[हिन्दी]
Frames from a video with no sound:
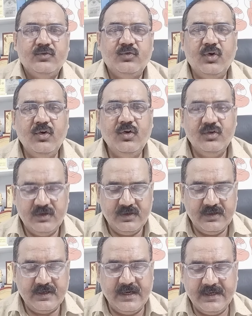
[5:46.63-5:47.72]
वो
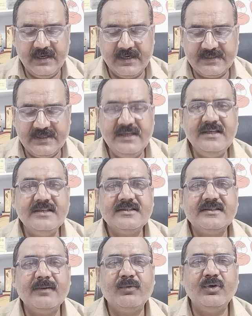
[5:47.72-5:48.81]
एंट्री करते ही
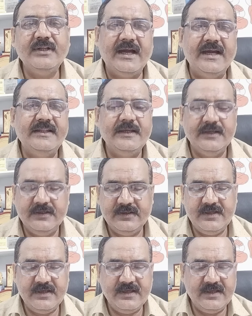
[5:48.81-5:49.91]
सबको दिखाई दे
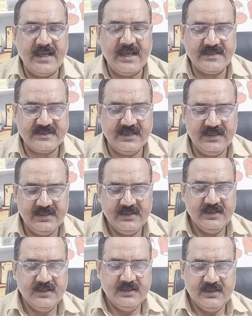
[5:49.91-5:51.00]
ऐसा
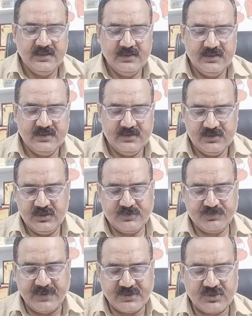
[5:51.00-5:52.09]

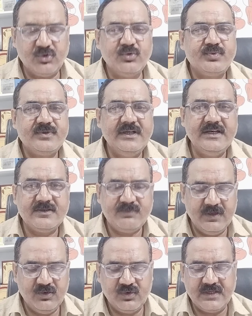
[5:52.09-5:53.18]
स्पष्ट रूप से
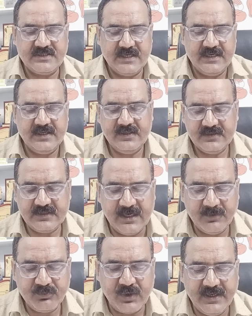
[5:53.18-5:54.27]
डिस्प्ले होना चाहिए
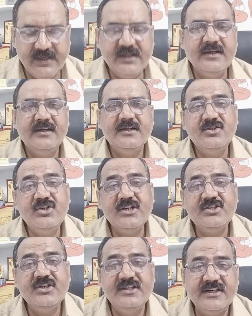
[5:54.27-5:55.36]
थर्ड पॉइंट
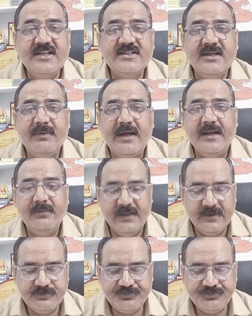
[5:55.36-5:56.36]
जीएसटी रिटर्न्स के बारे में